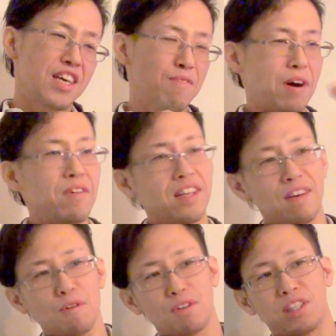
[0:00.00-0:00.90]
今ま
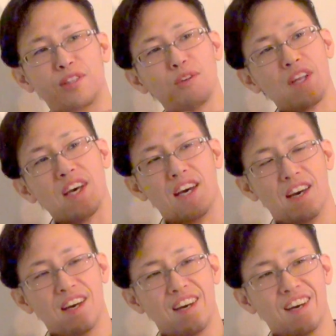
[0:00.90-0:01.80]
で僕人
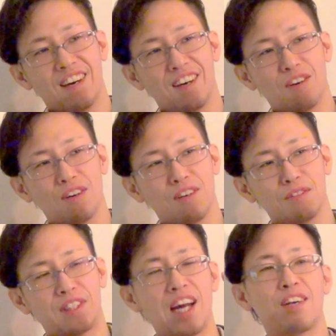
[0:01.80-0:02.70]
ね
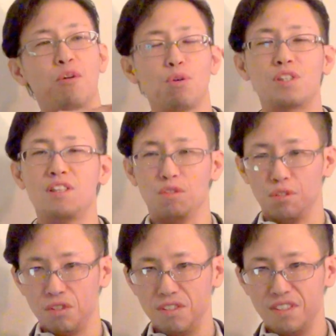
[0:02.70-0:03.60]
ふたり殺してるんで
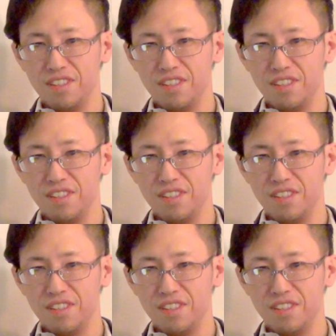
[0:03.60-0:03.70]
す、